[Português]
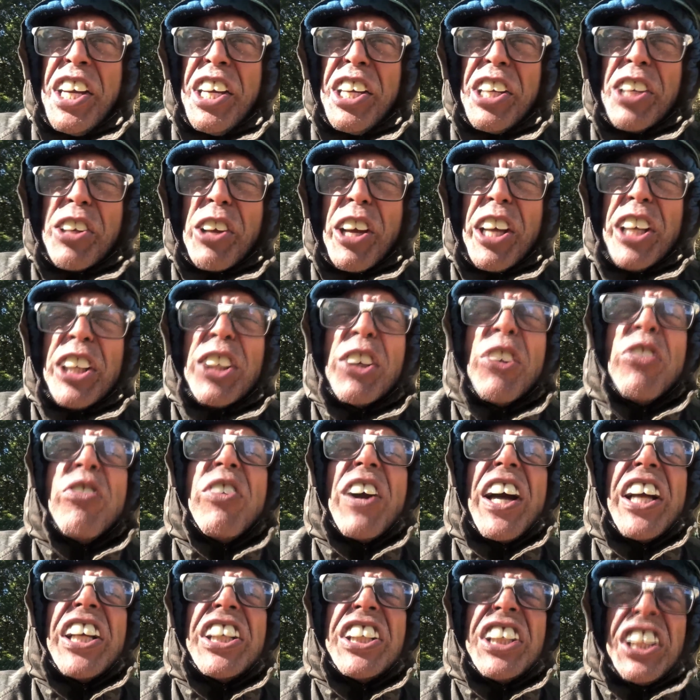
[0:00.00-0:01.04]
Isso aí não
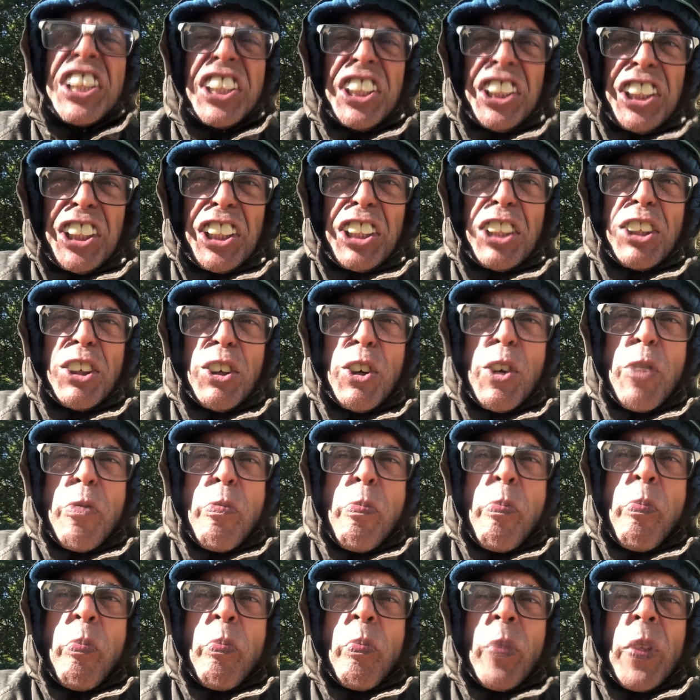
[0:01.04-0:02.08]
faz sentido.
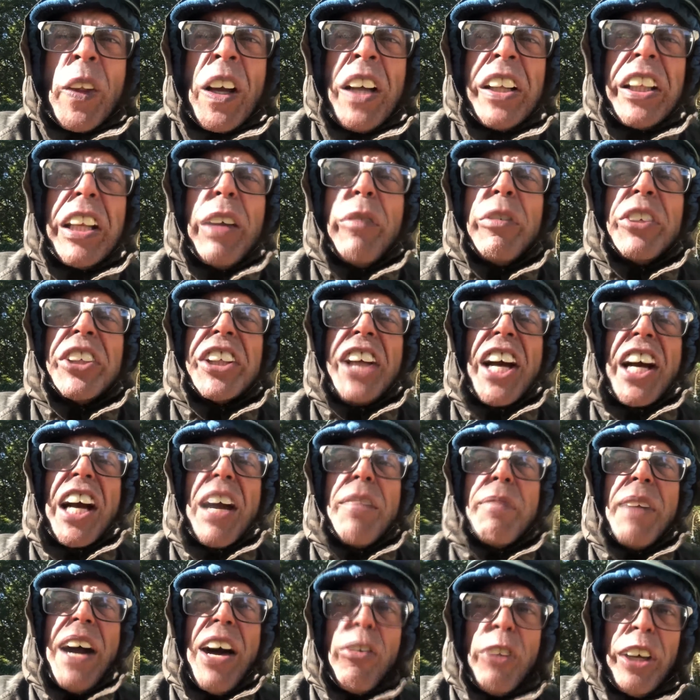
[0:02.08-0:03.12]
Temos que
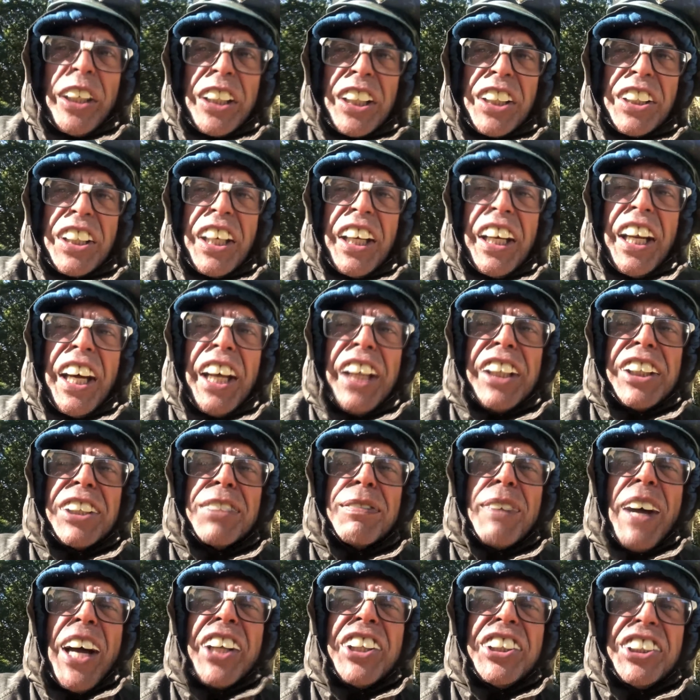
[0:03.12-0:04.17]
acabar com essas
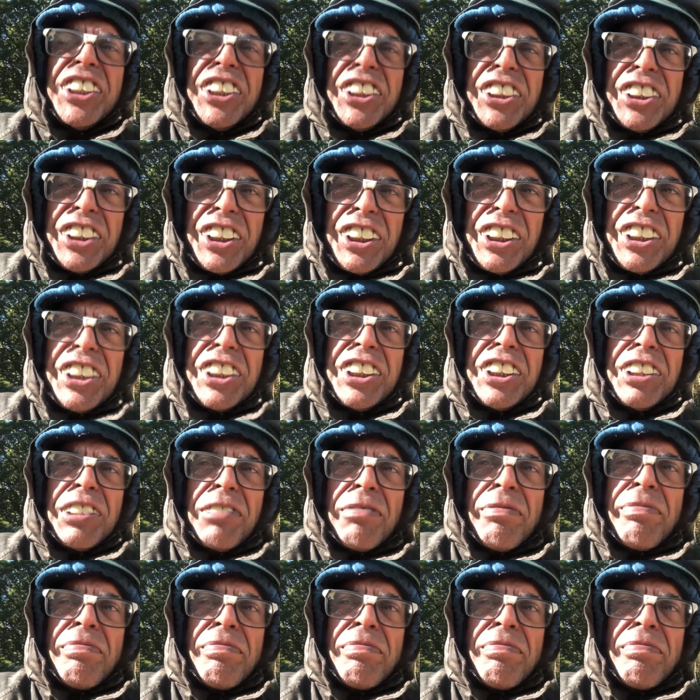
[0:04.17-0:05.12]
araras marxistas.